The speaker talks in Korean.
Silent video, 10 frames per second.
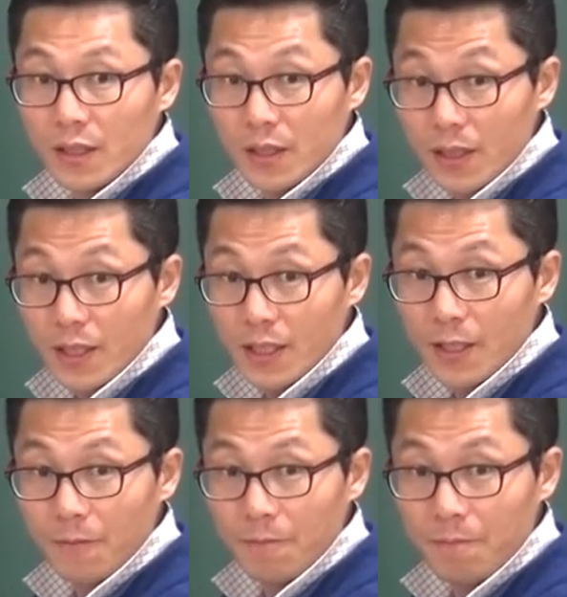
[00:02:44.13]

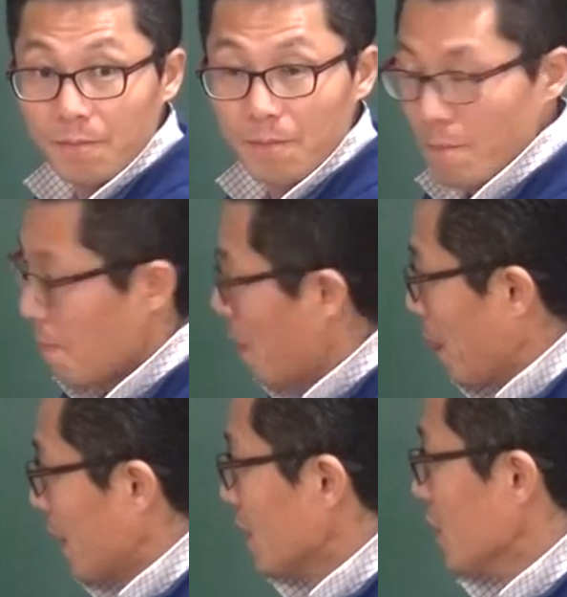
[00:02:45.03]
이해됐지? 음.
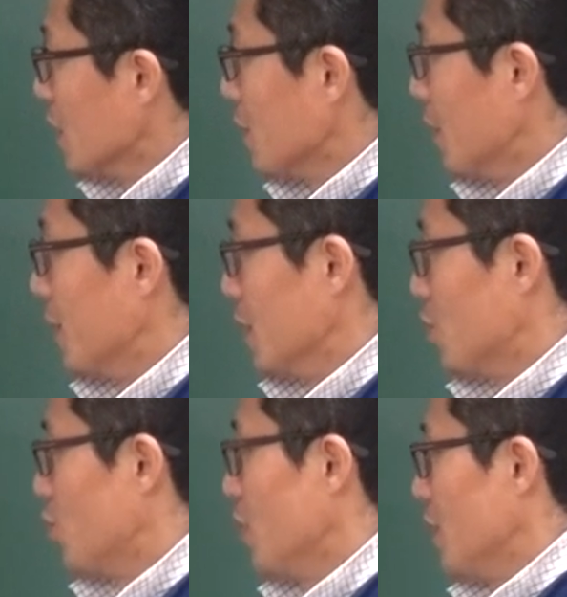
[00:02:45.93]
근데 여기 봐봐. 이제
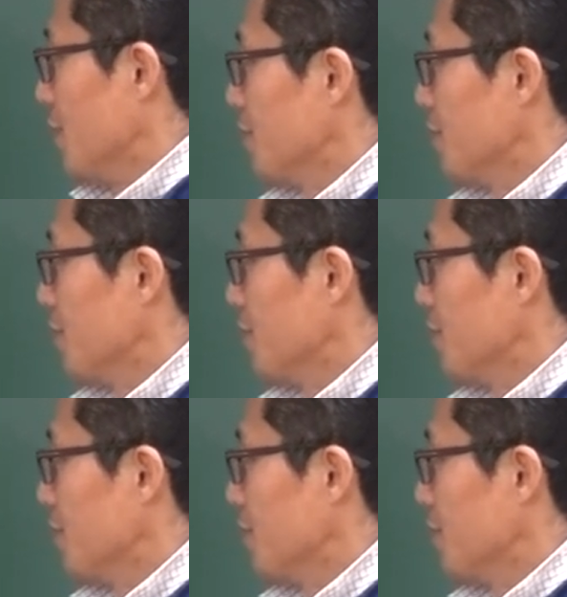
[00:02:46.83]
주의.